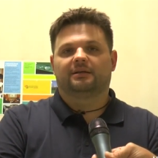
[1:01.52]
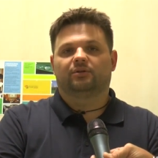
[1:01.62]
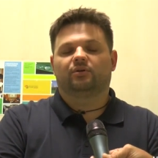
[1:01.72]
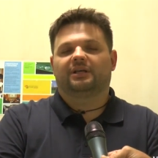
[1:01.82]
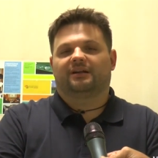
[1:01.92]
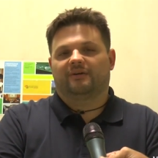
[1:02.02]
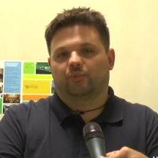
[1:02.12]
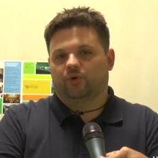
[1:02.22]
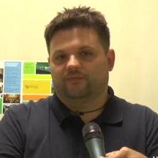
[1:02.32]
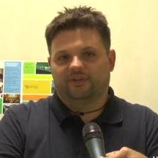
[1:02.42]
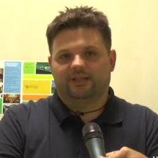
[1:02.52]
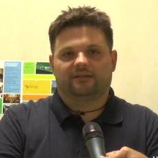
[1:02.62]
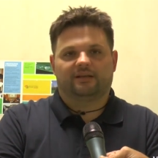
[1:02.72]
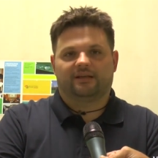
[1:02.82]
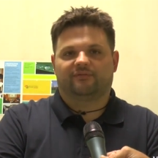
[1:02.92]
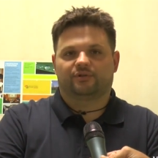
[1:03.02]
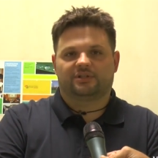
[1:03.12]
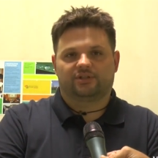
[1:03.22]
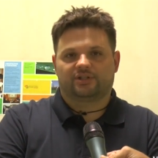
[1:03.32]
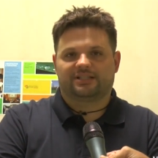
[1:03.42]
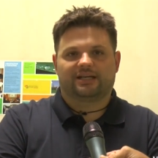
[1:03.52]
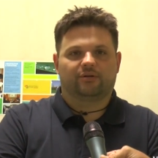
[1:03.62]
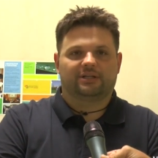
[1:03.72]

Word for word: Noi eravamo convinti che fosse necessario